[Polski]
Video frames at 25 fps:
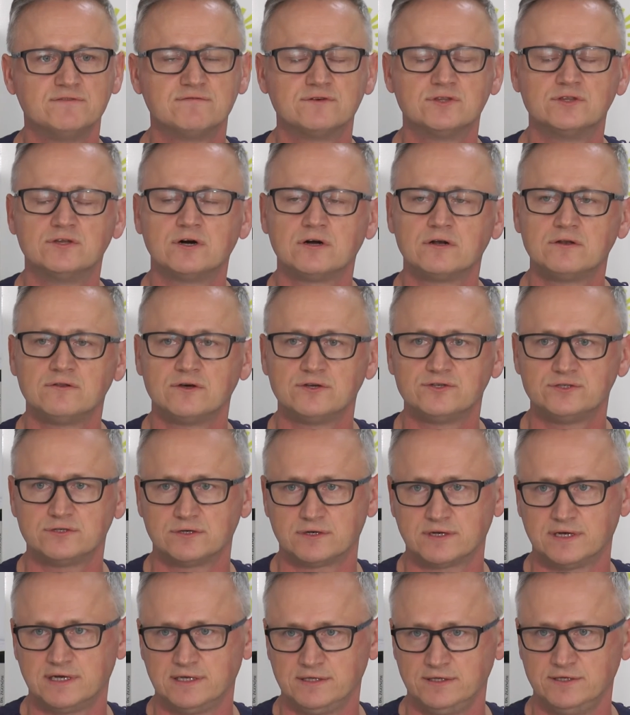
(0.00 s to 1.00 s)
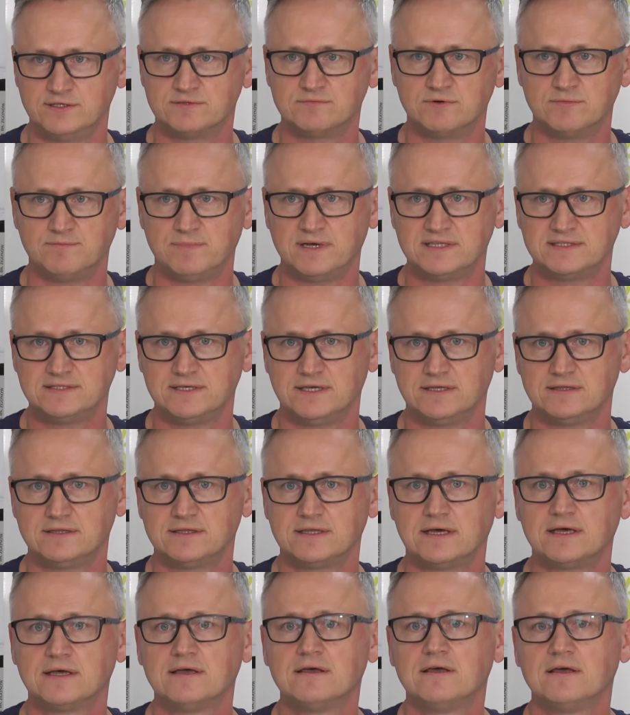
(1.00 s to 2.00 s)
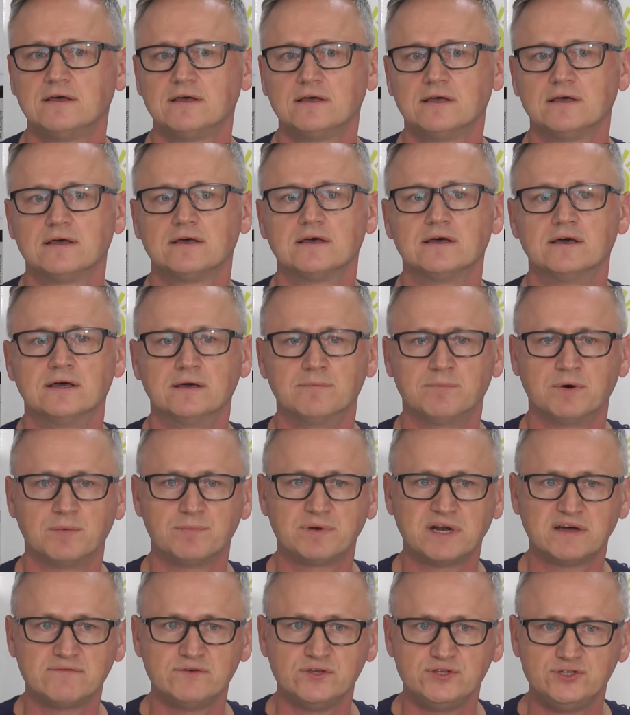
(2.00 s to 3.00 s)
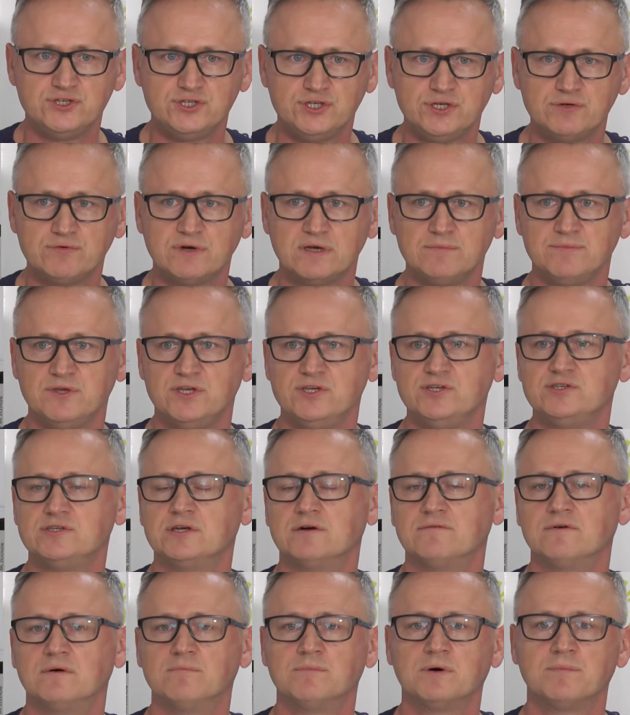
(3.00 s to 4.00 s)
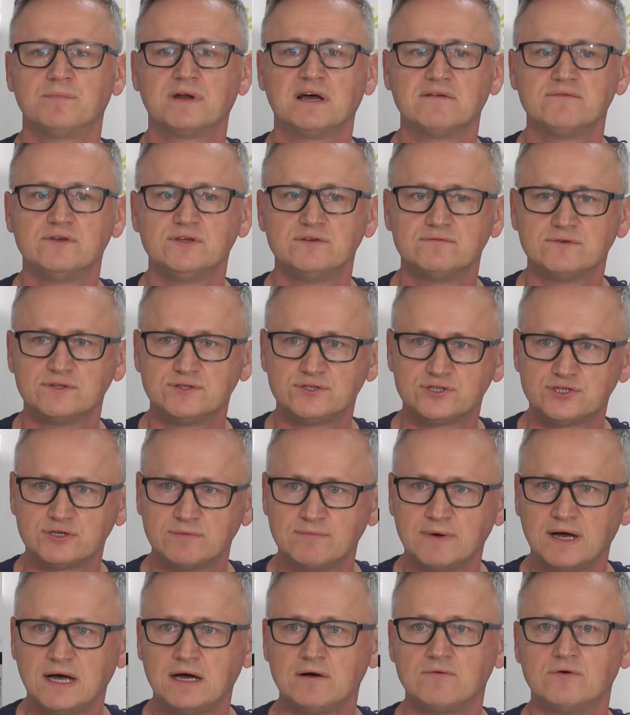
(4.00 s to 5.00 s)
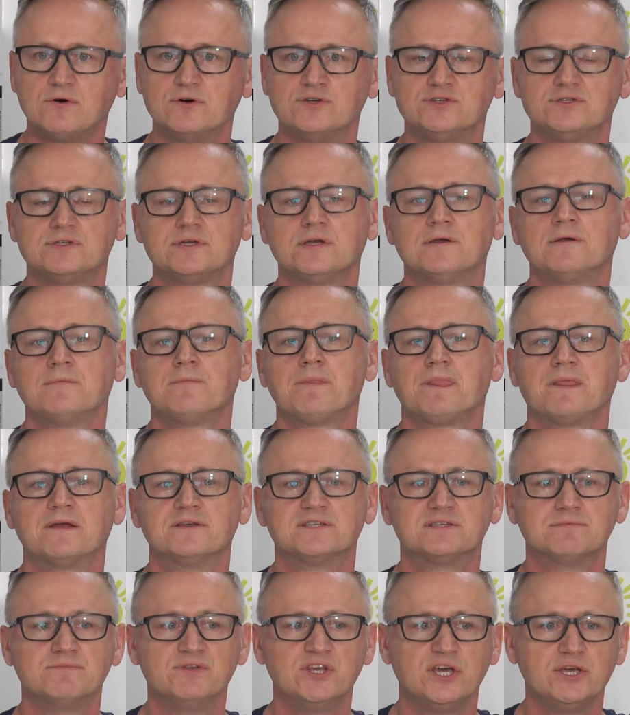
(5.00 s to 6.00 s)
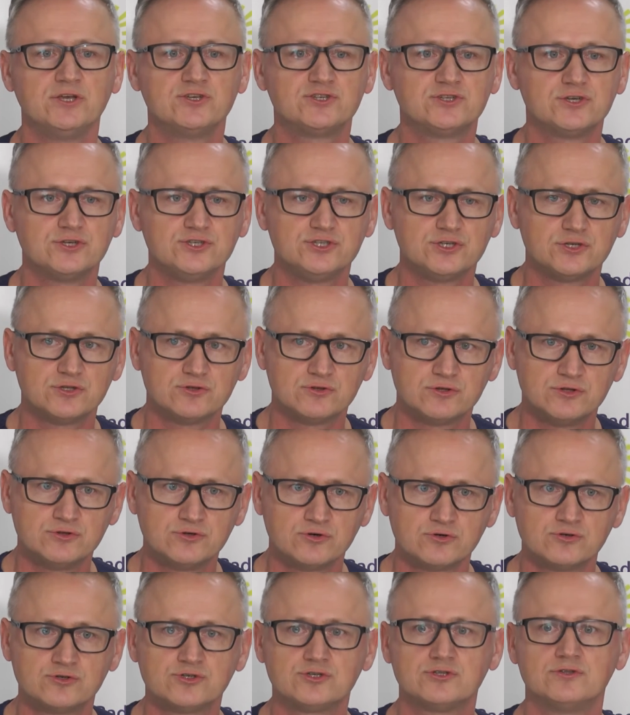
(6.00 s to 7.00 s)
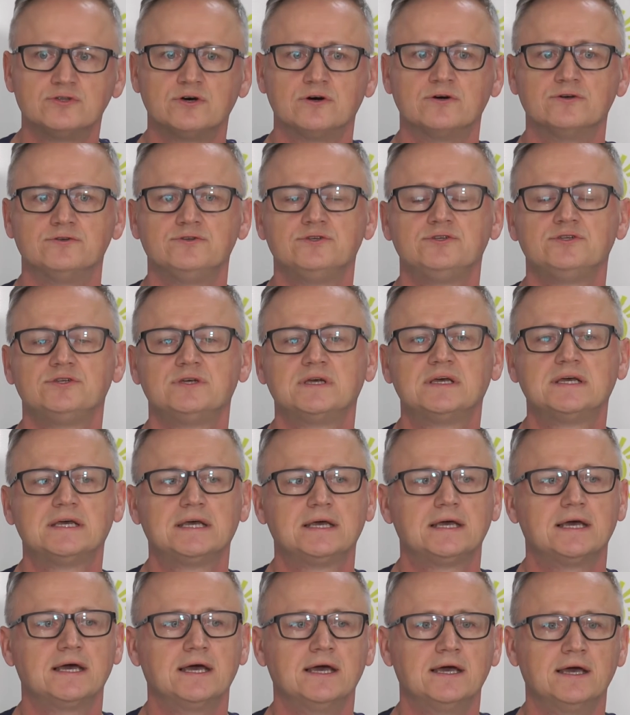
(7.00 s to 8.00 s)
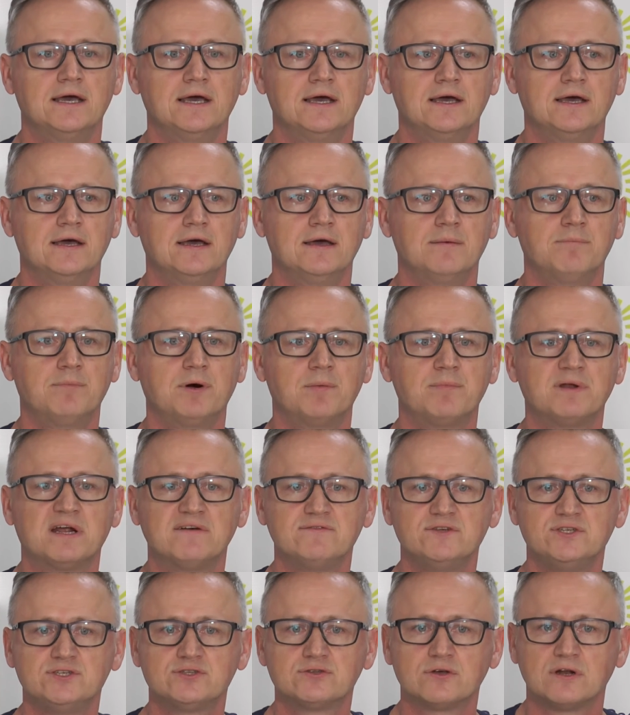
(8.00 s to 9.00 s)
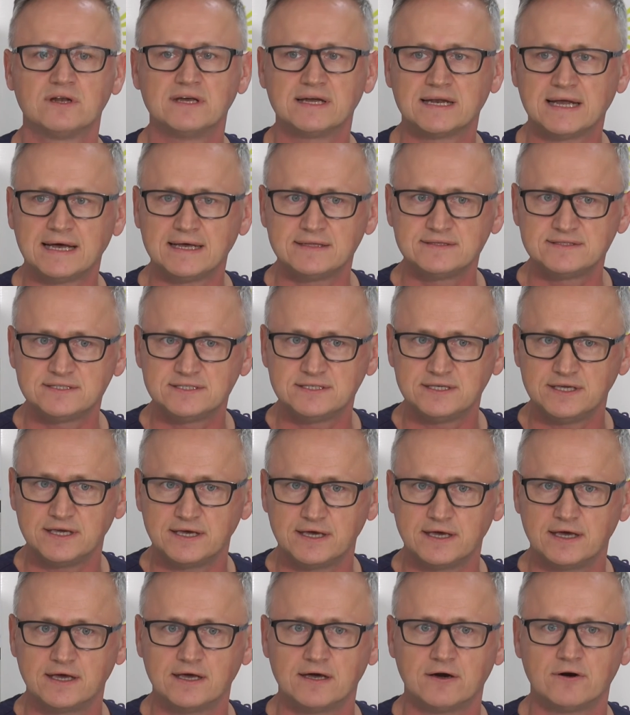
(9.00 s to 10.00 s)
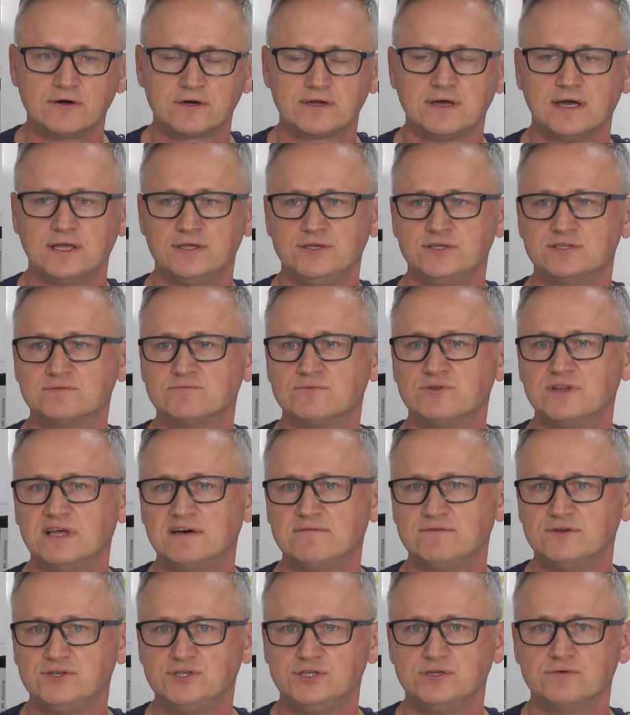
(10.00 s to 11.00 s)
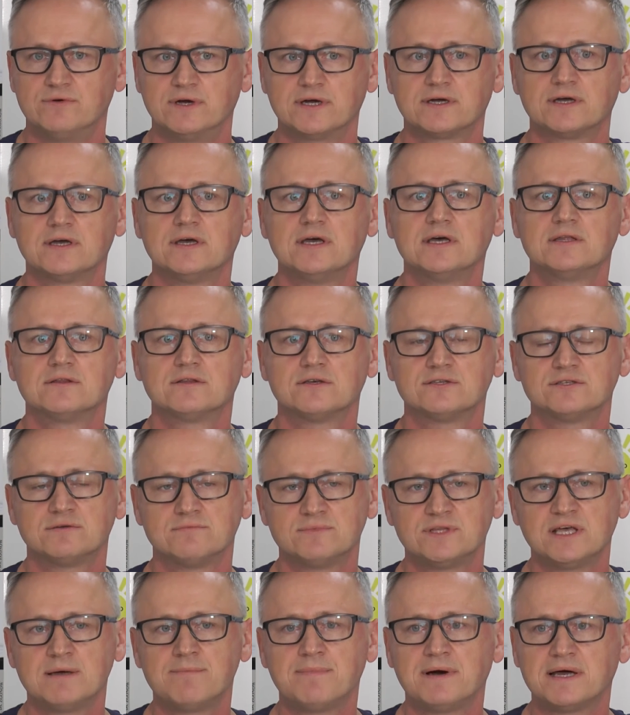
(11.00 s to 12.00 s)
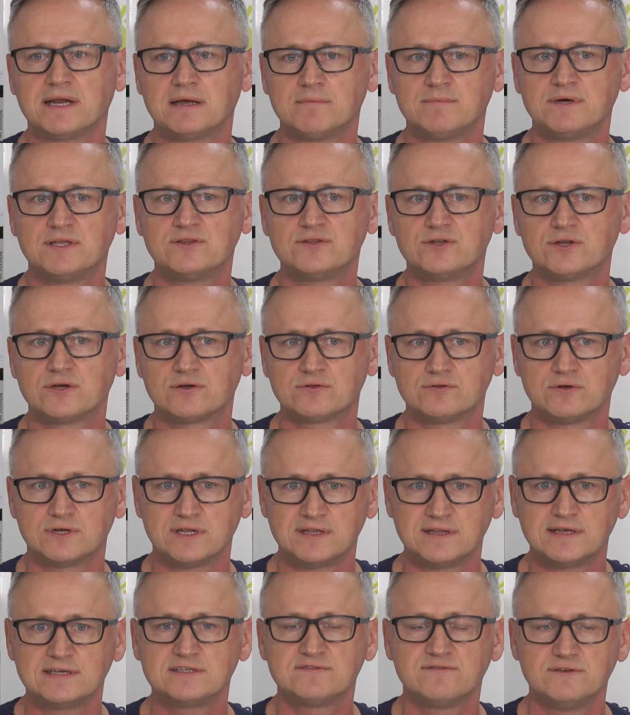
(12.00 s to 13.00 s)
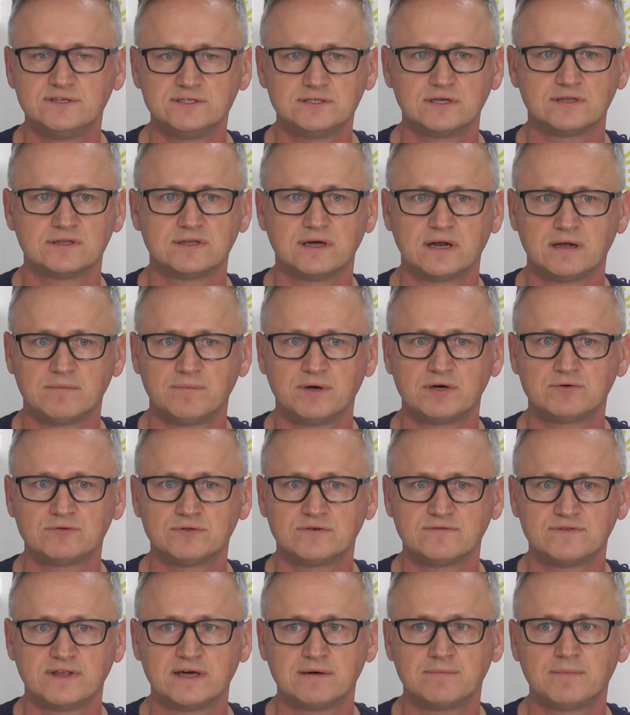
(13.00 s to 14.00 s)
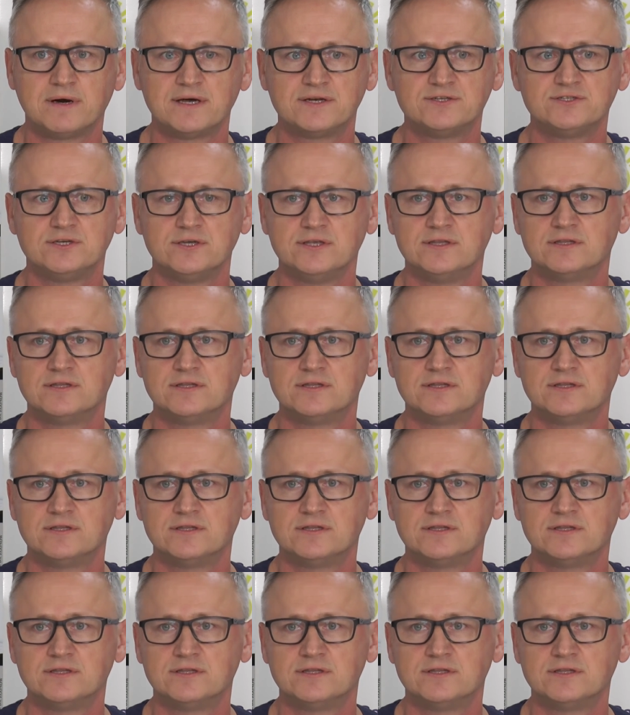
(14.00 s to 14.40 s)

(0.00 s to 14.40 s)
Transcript: wydolność organizmu pacjenta. E, poprawić siłę mięśniową, poprawić wytrzymałość, zmniejszyć duszność, e, poprawić tolerancję organizmu na wysiłek. To są te parametry, które nas fizjoterapeutów najbardziej